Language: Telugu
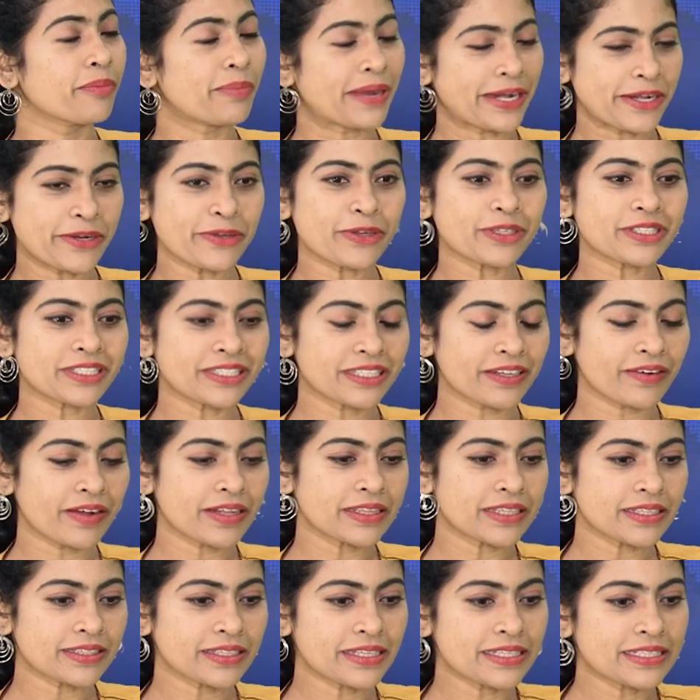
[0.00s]
బయటకు వచ్చిన
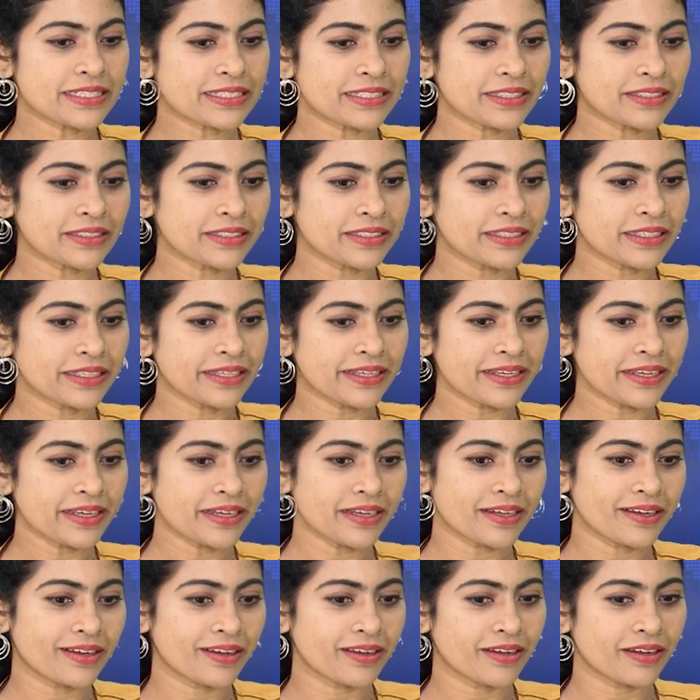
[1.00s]
తర్వాత తెలిసింది
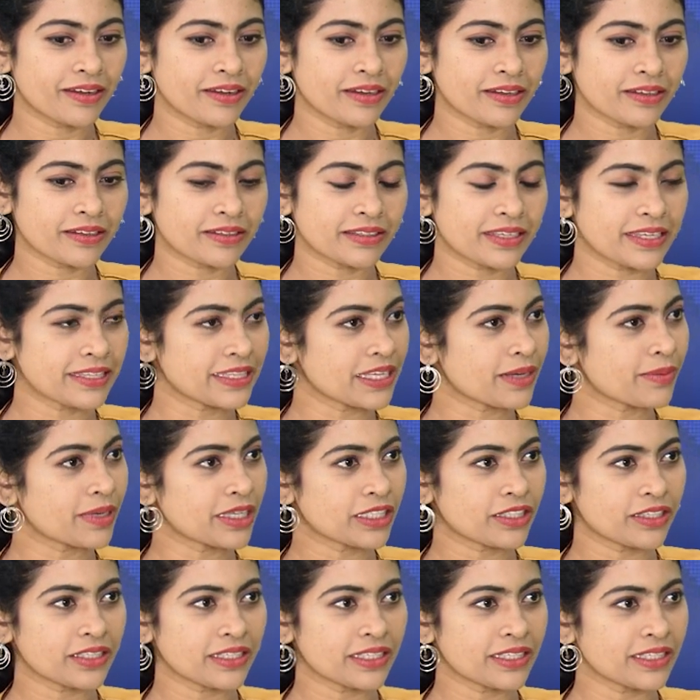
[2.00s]

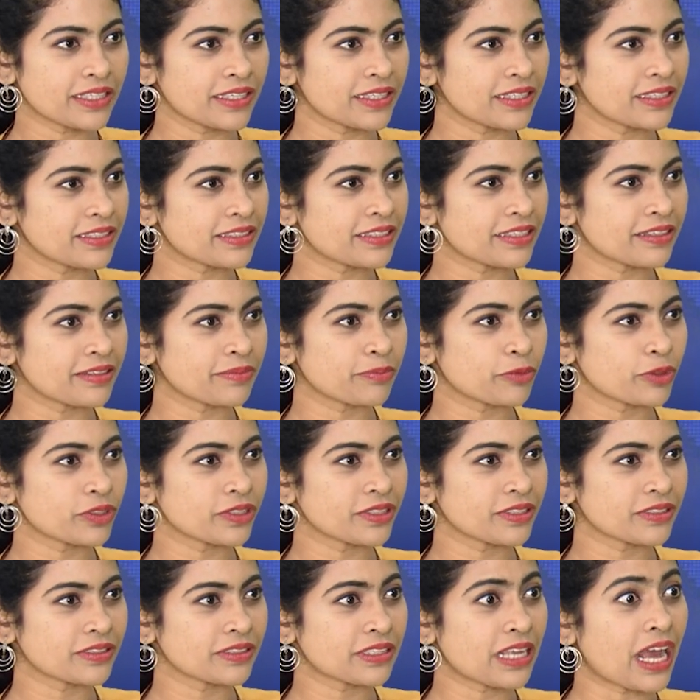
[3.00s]
గీతామాధురి సపోర్ట్
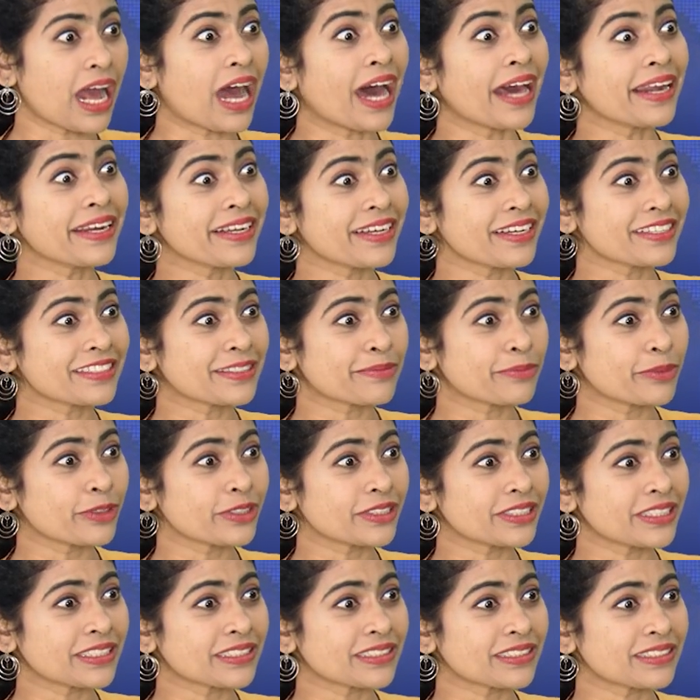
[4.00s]
చేసింది హారిక
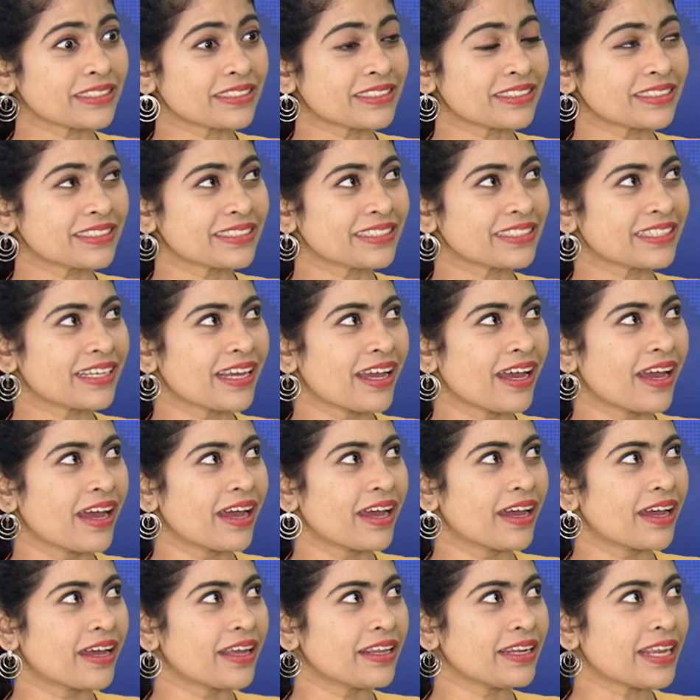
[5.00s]
సపోర్ట్ చేసింది
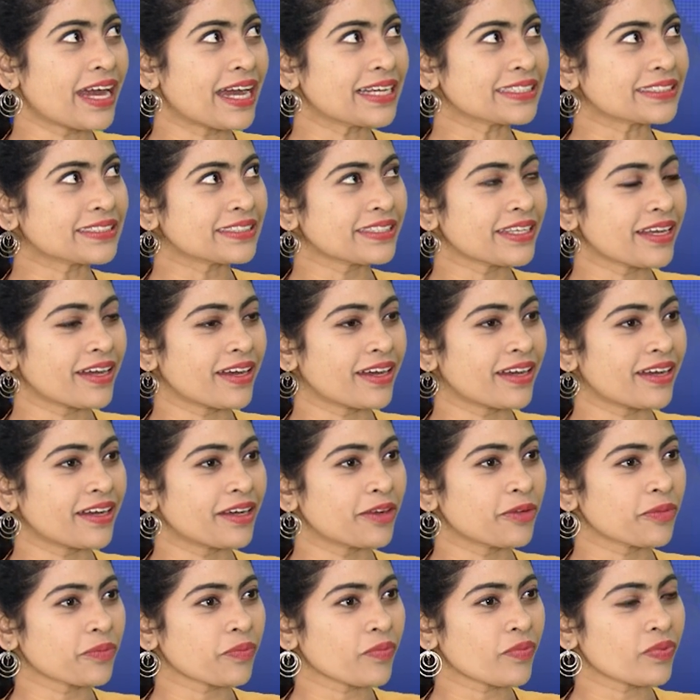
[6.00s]
లాస్యా
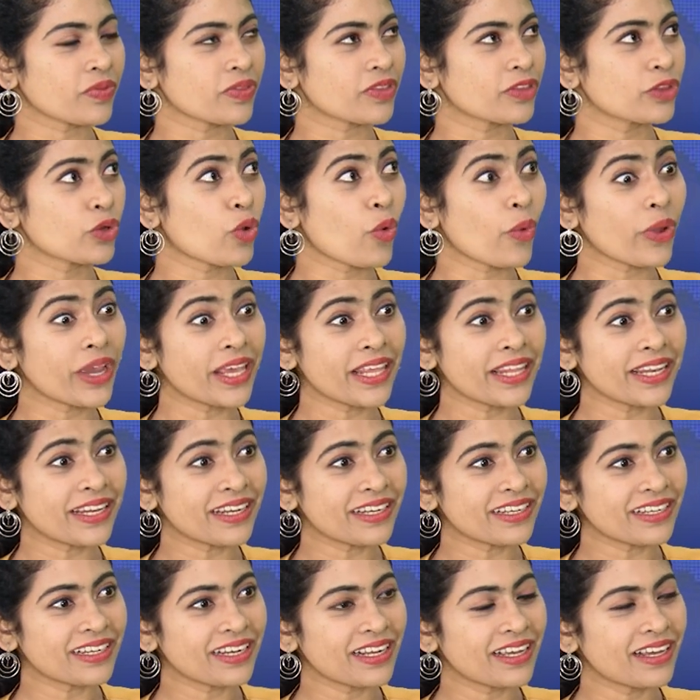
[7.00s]
నోయల్
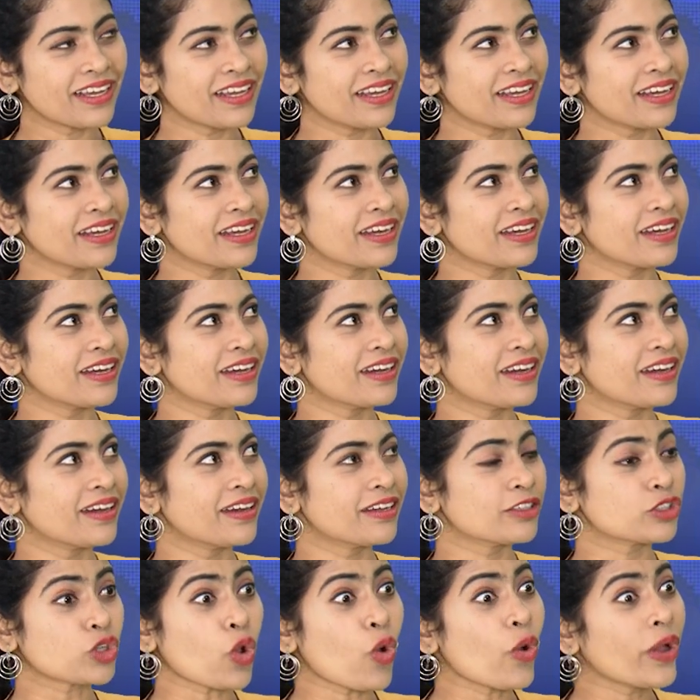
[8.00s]

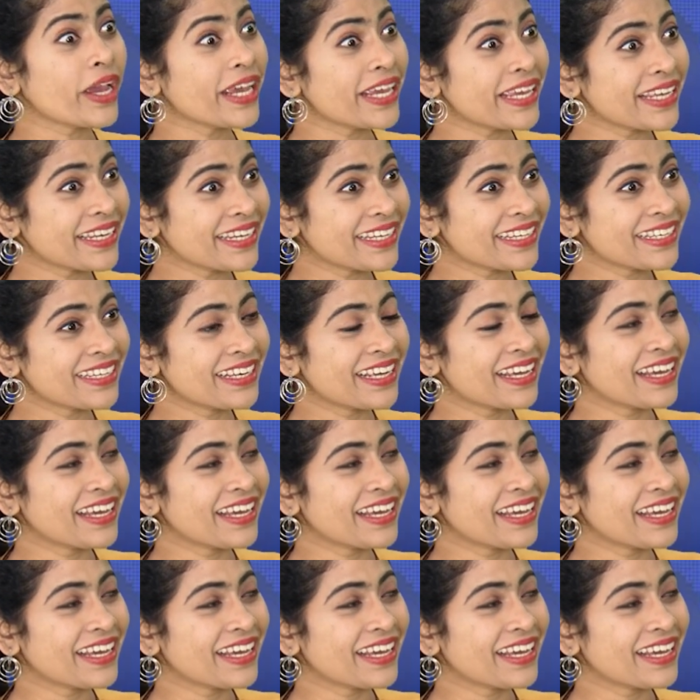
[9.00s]
సోహెల్